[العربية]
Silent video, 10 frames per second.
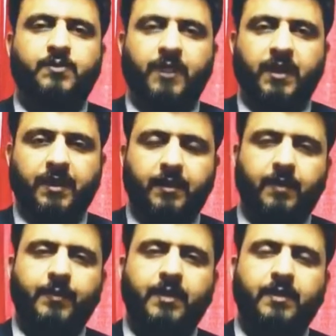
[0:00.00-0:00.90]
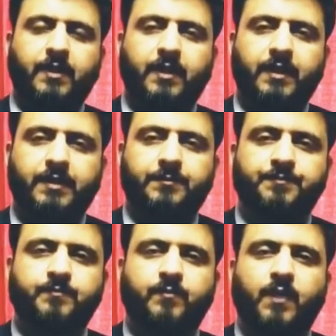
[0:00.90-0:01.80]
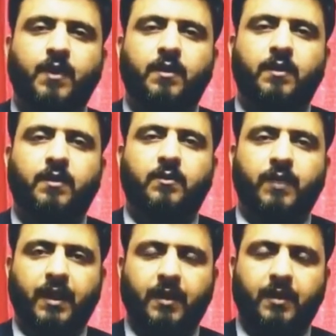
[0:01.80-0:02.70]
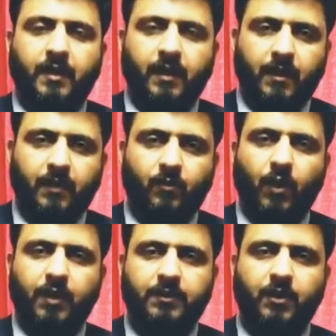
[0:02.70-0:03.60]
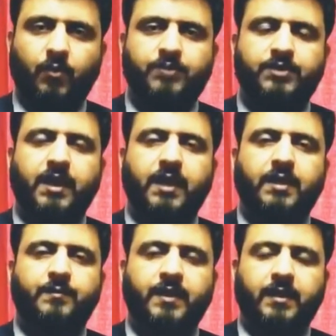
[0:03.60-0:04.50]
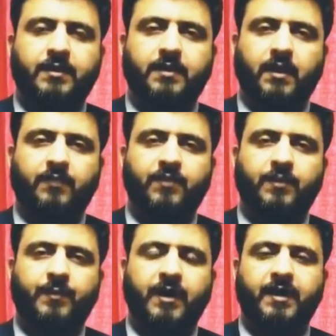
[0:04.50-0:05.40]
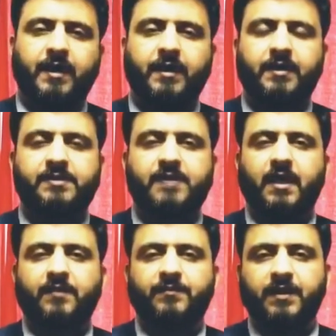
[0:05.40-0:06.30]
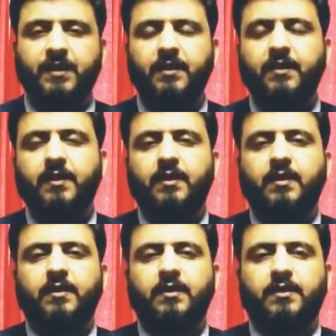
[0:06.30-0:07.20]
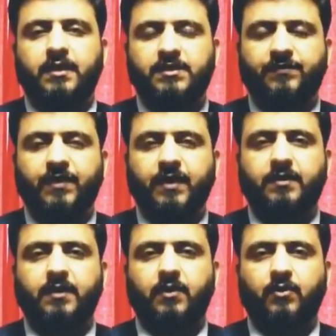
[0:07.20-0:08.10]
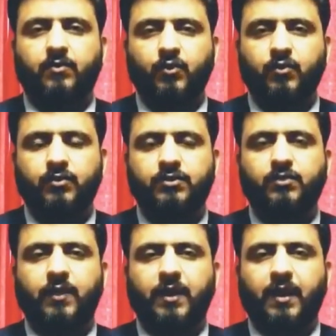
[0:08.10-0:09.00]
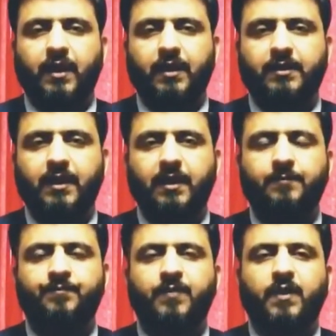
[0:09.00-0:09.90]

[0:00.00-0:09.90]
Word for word: بسم الله الرحمن الرحيم هناك قرار واضح وجاد من النظام في البحرين يسعى فيه لتصفية الرموز والقادة